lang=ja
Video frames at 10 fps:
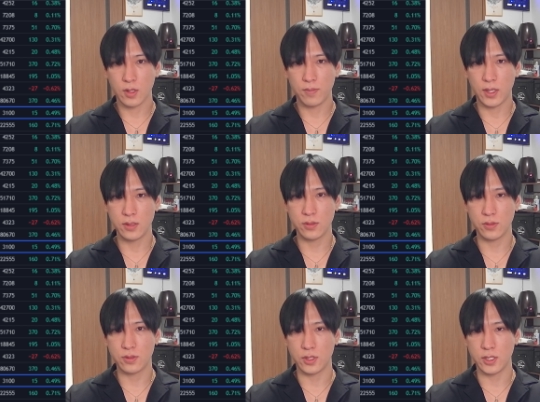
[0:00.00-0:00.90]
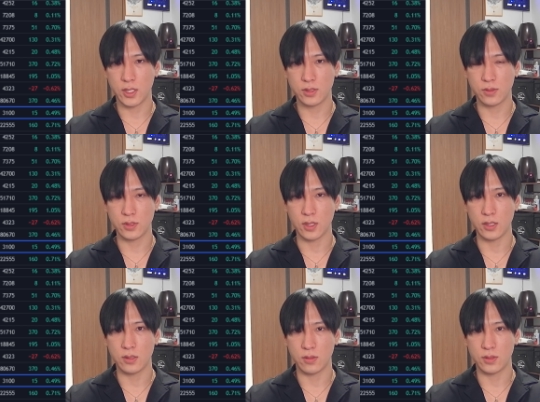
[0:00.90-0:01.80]
バンドーク、日柄調整入っ
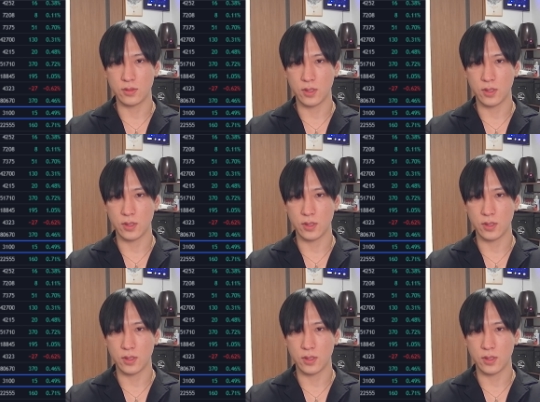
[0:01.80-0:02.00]
てるんですよね。